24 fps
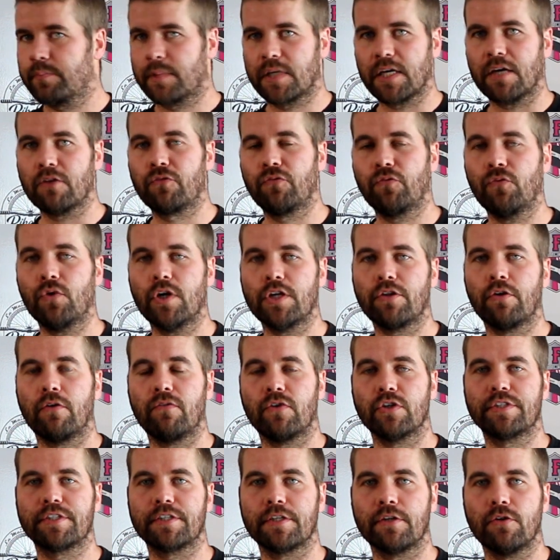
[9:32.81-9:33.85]
quatre fois dans
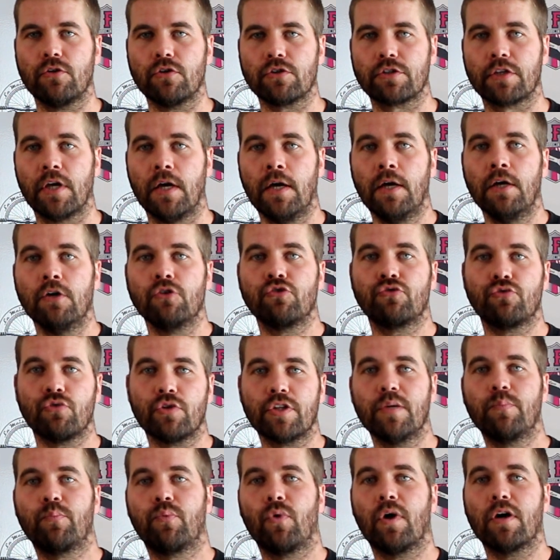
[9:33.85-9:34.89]
votre séance sur
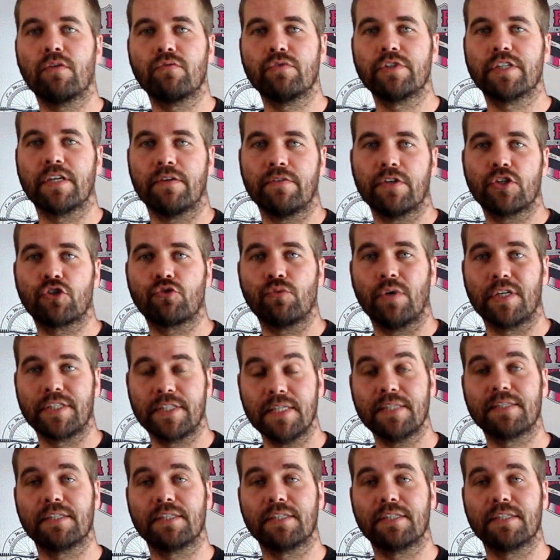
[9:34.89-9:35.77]
des points que vous avez choisis.